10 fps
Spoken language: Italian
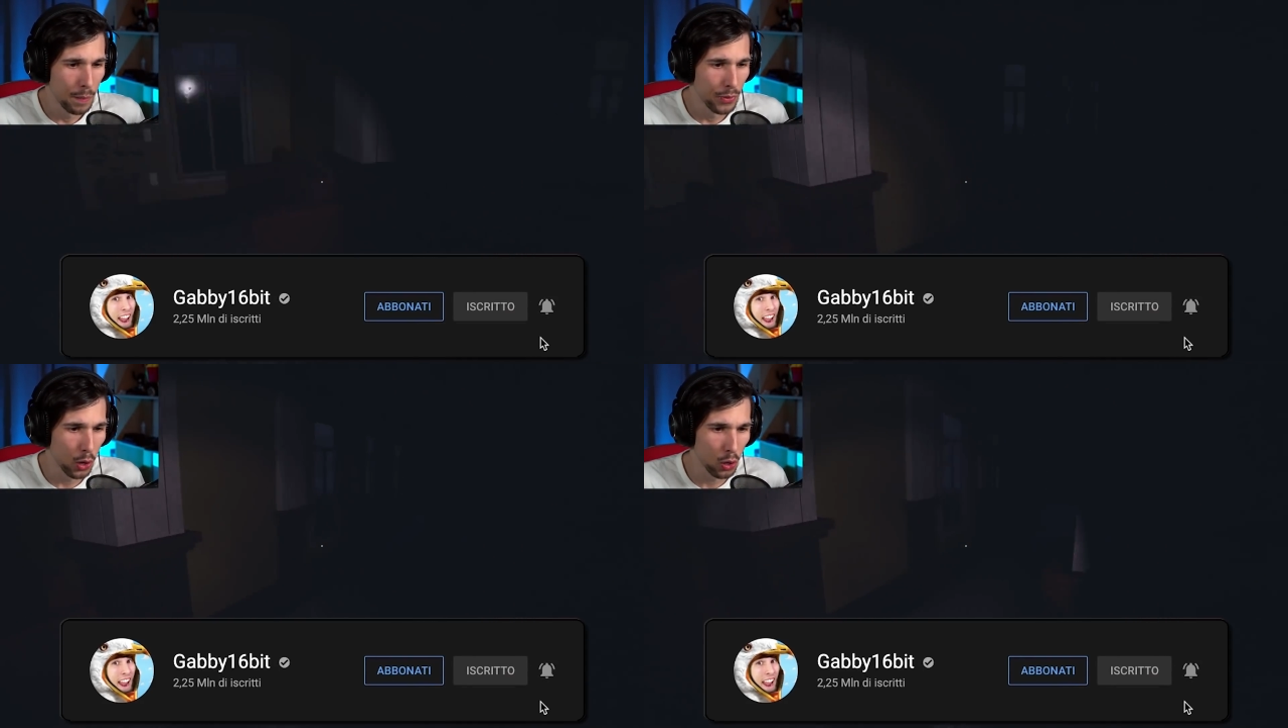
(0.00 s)

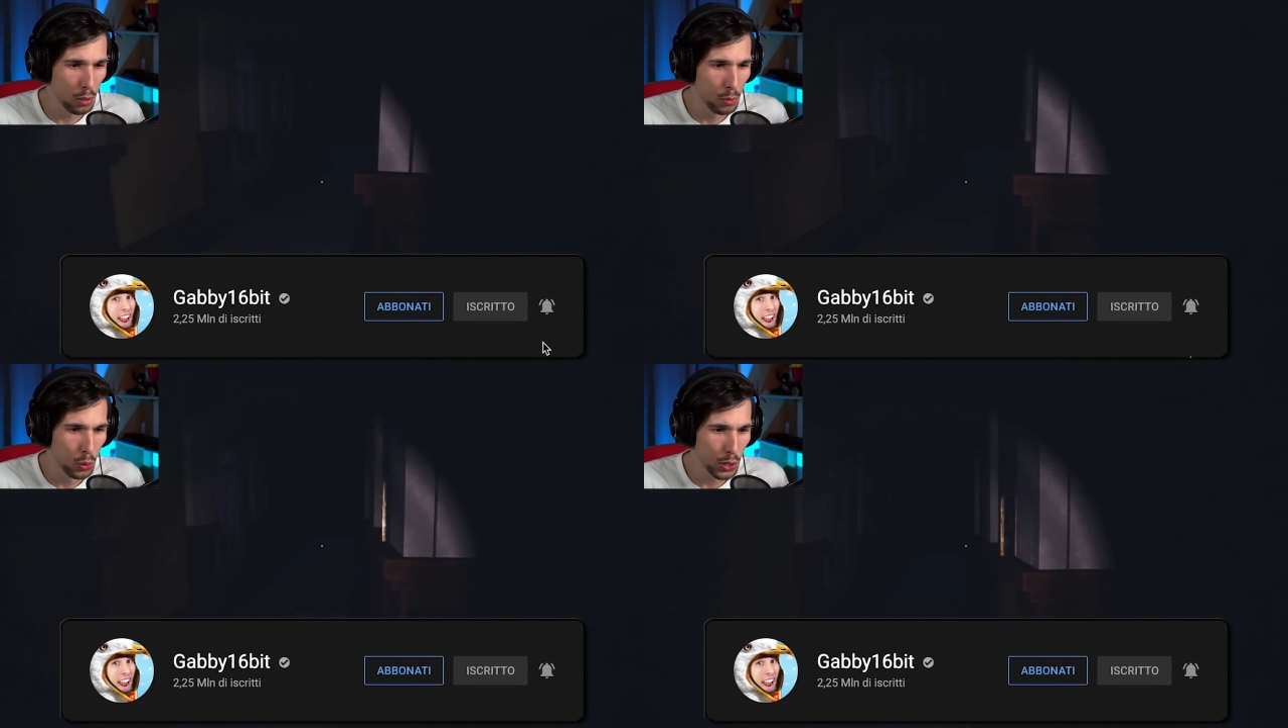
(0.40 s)
Non
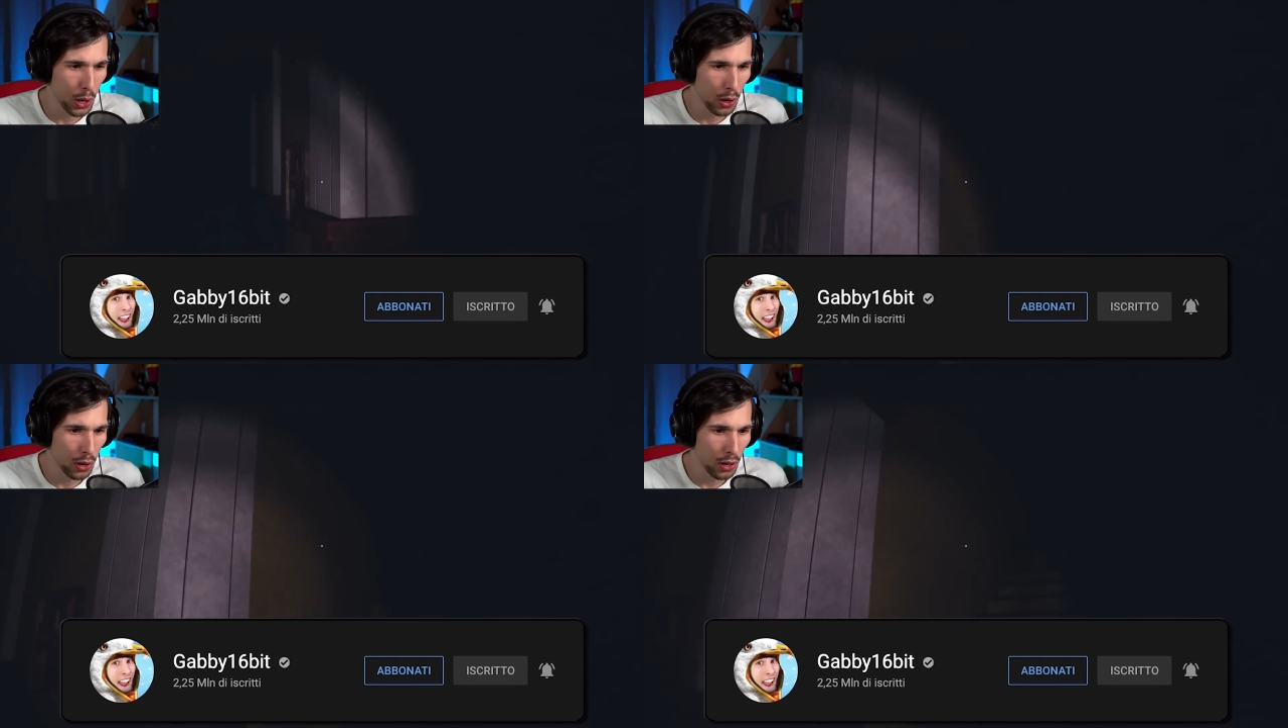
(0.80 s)
col
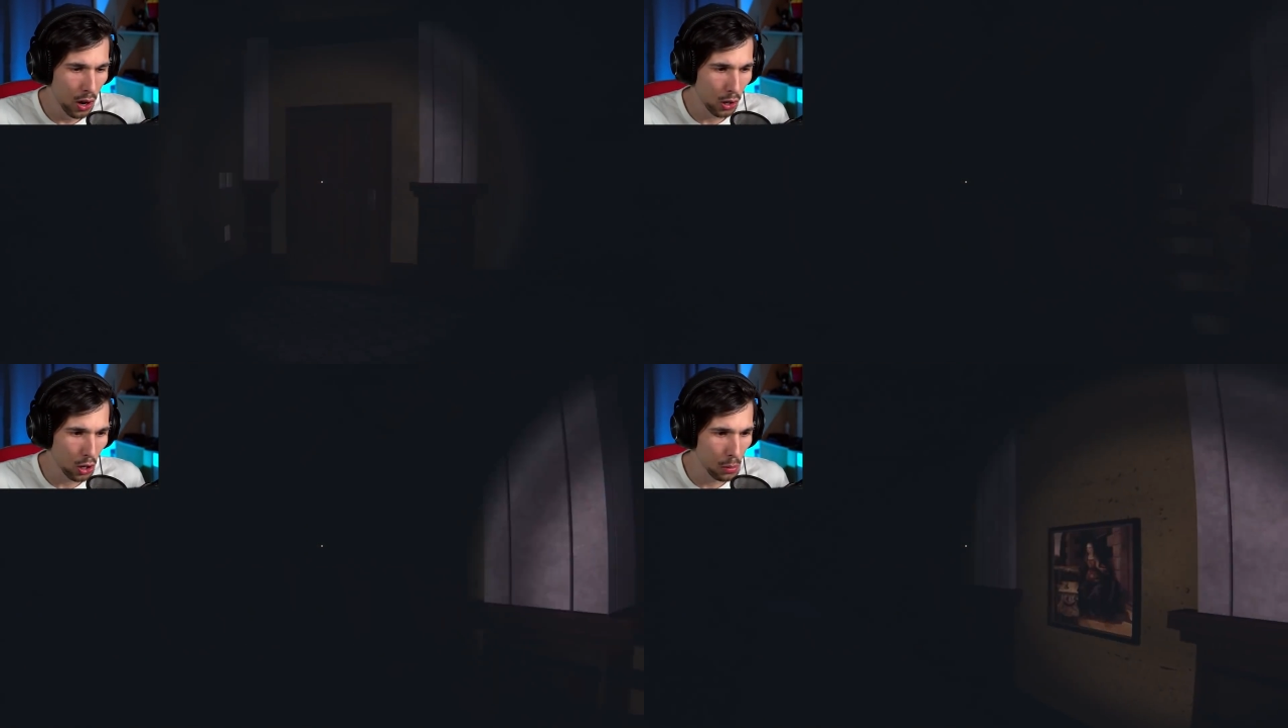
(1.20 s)
buio.
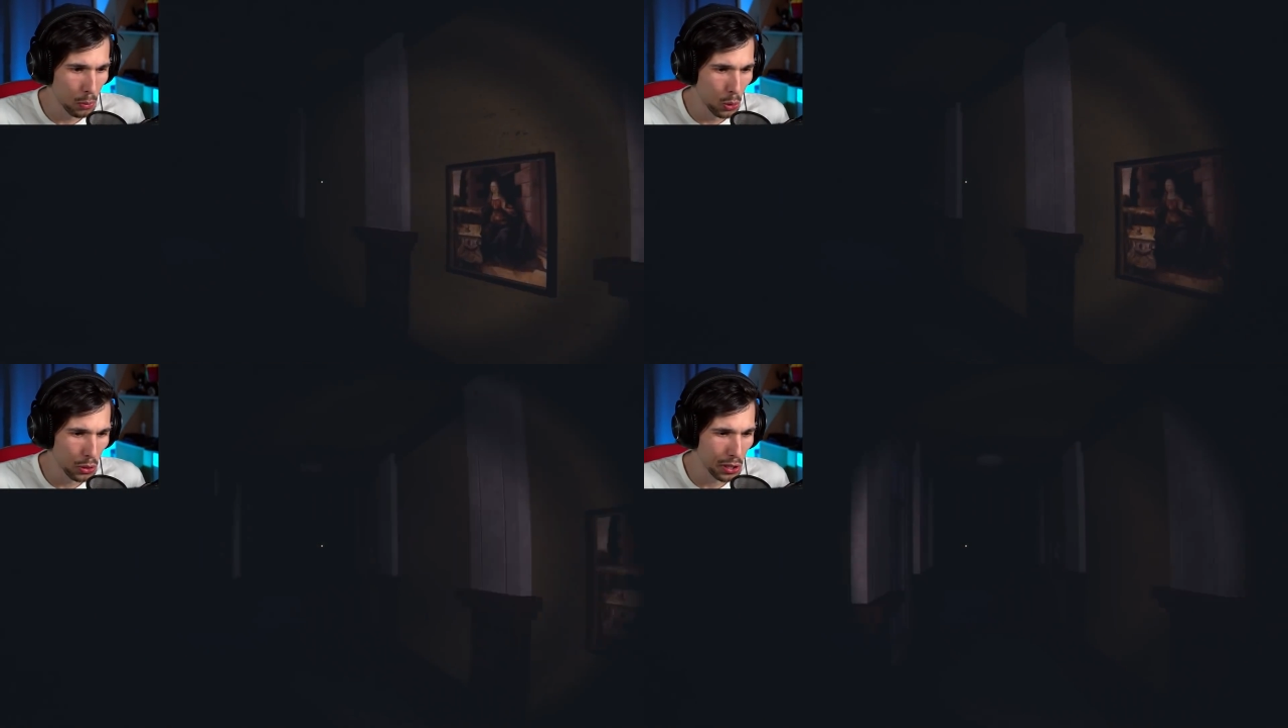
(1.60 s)
Non col
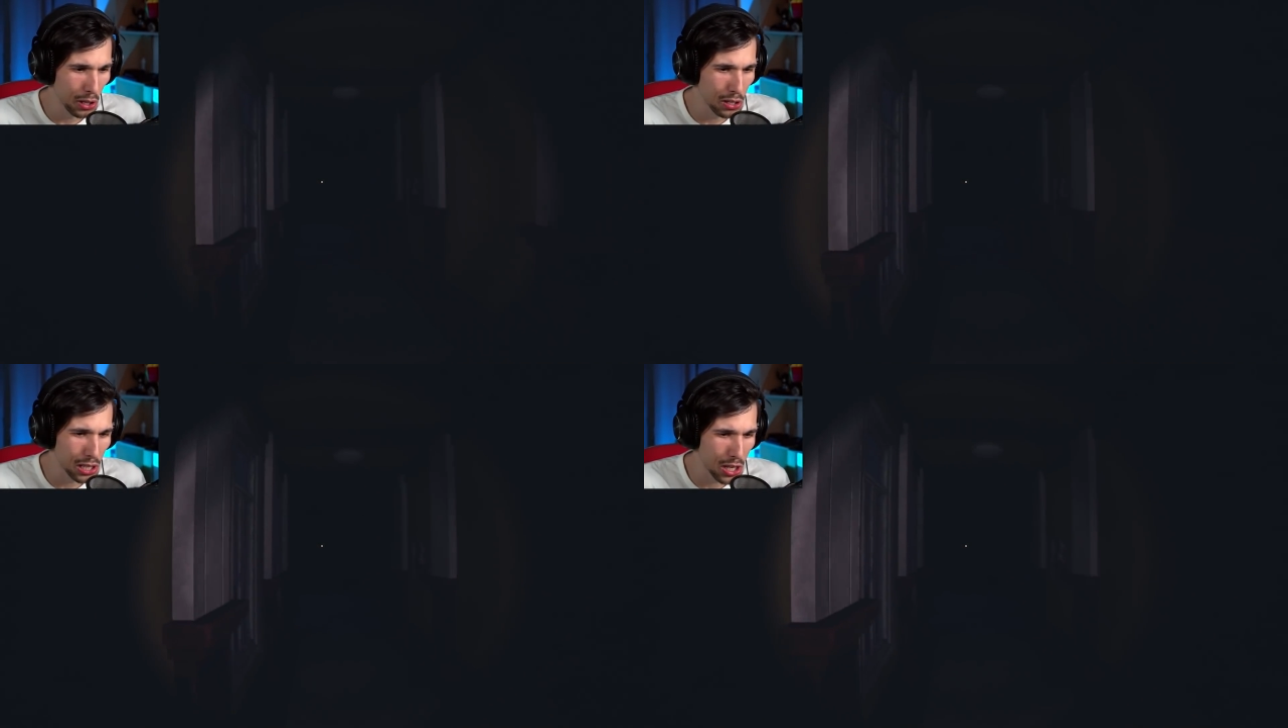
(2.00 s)
buio.
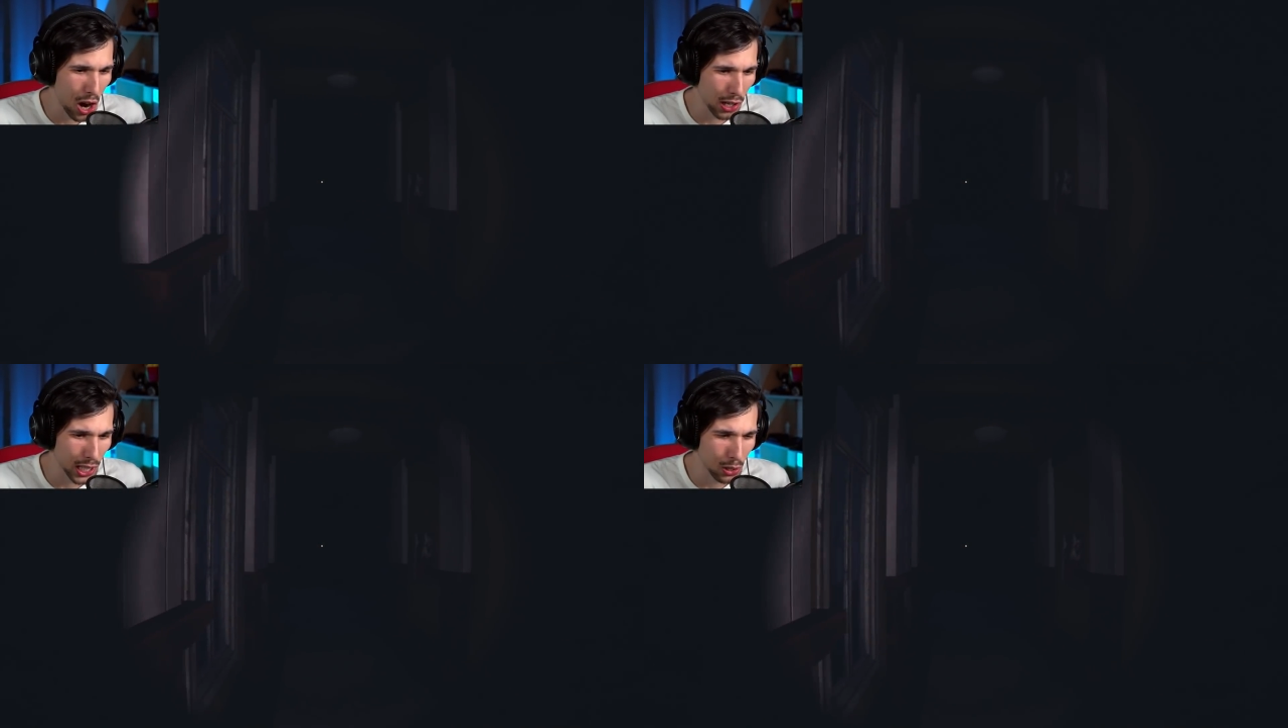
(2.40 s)
Non si
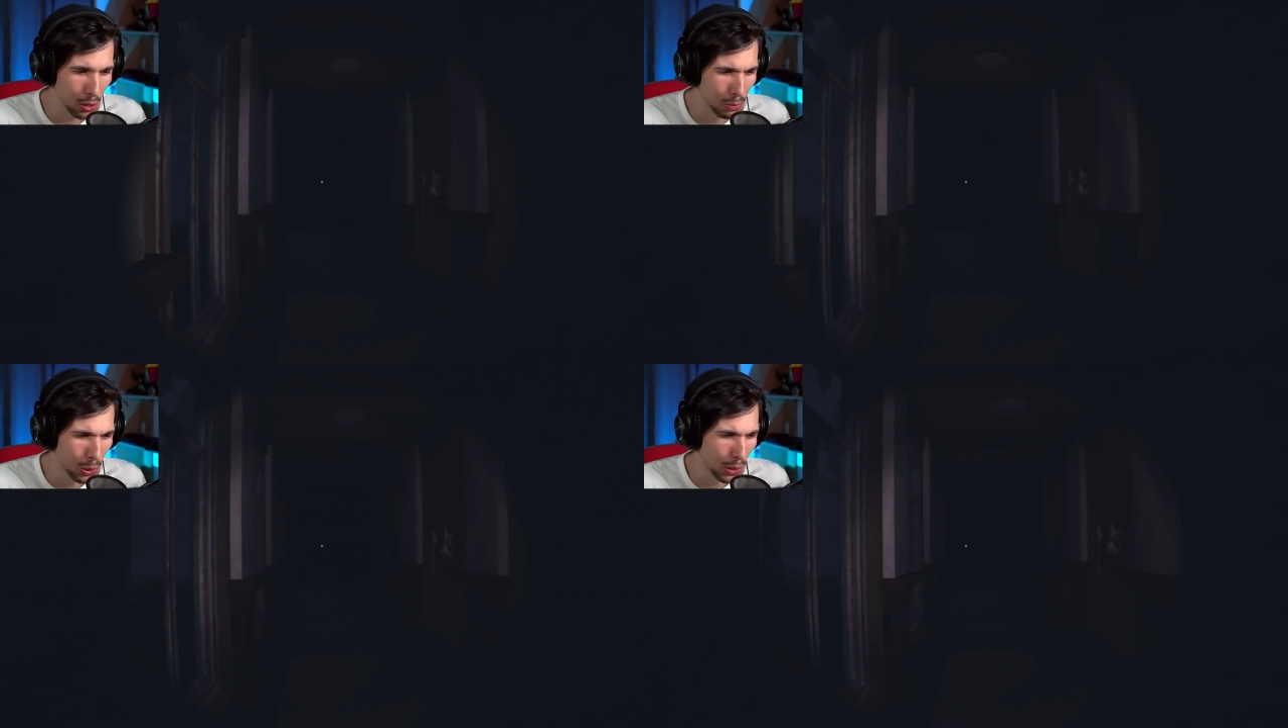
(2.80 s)
gioca
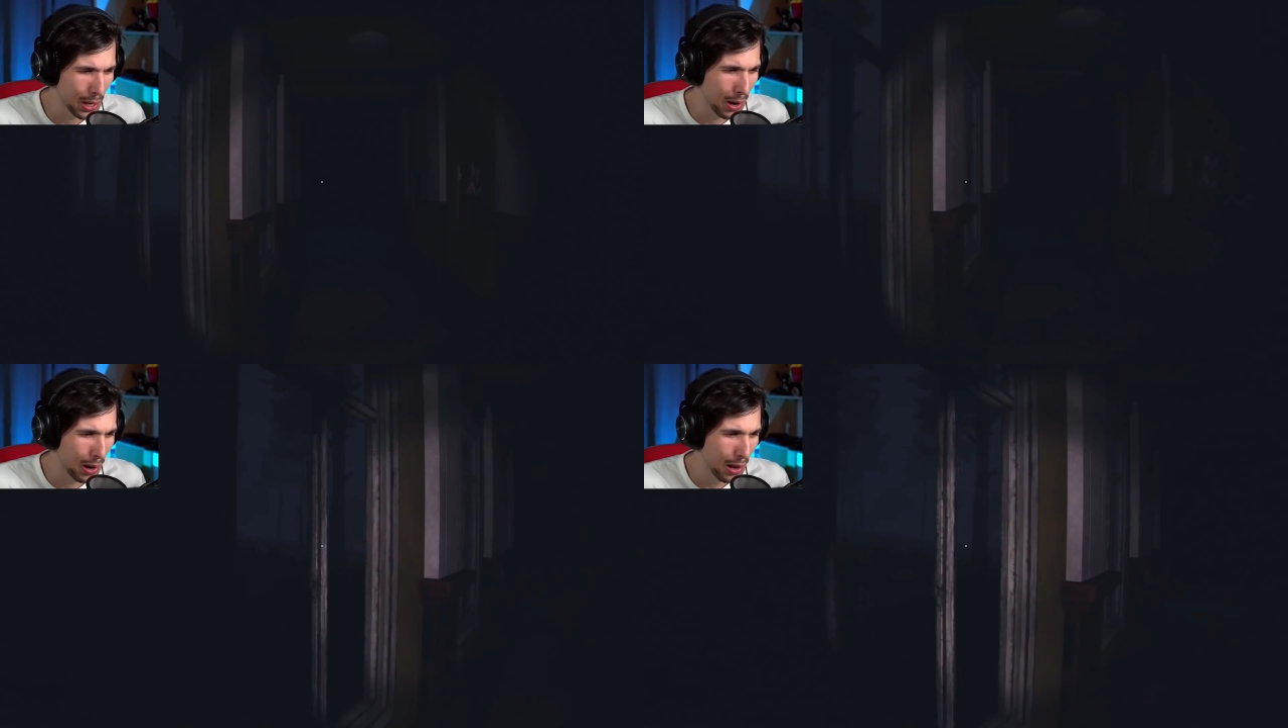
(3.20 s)
col
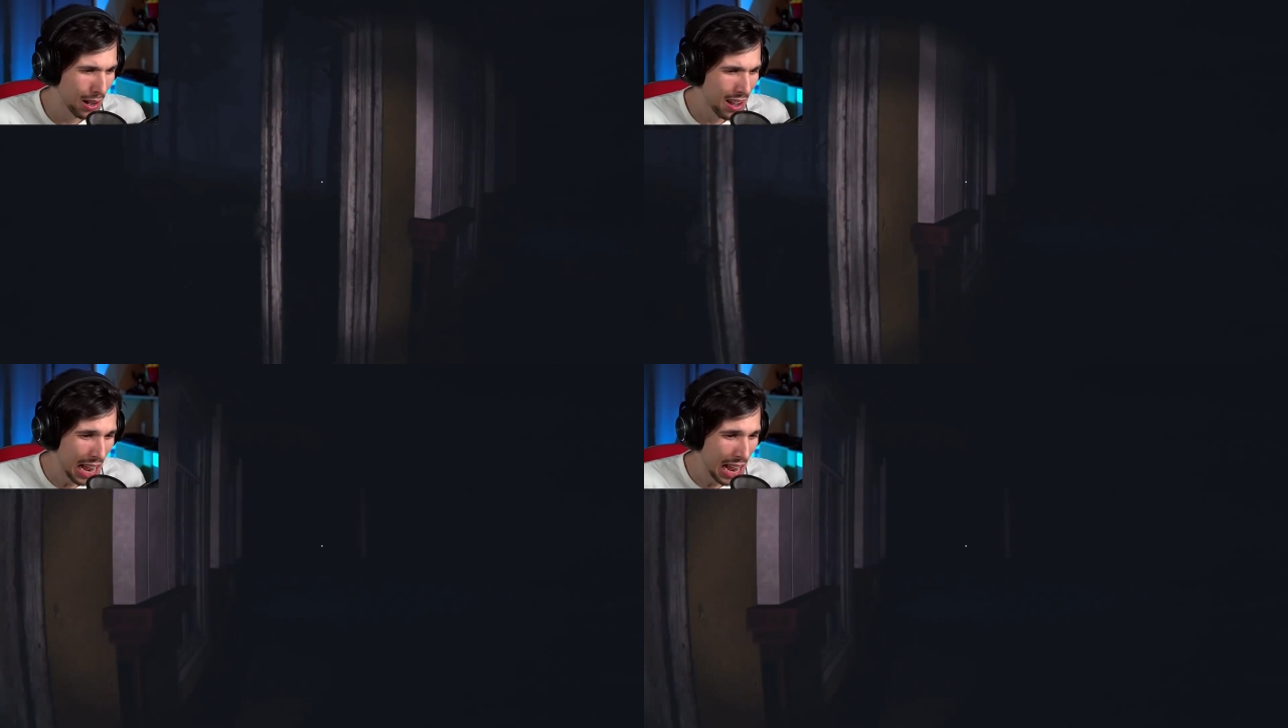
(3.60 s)
buio.